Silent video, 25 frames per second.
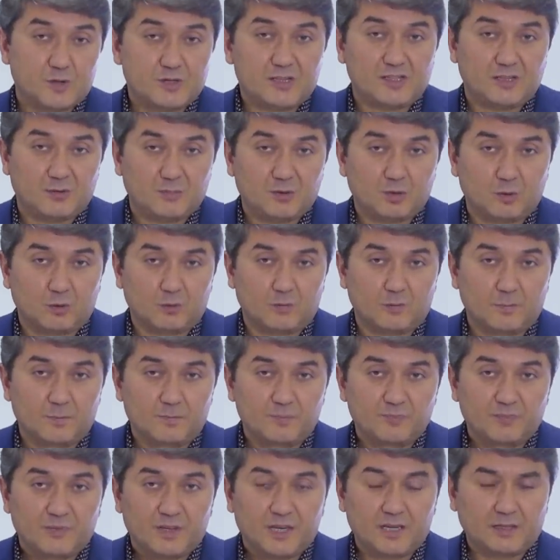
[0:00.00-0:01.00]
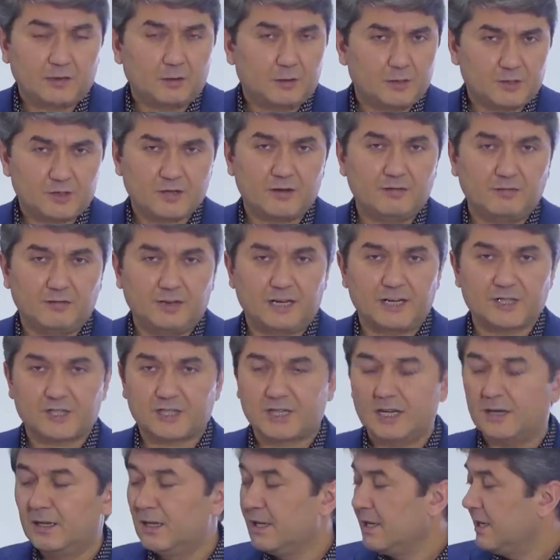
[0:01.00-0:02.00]
семью. Это очень
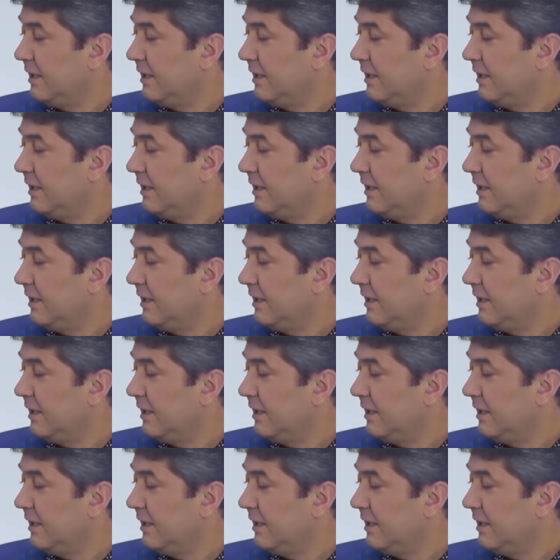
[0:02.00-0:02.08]
важно.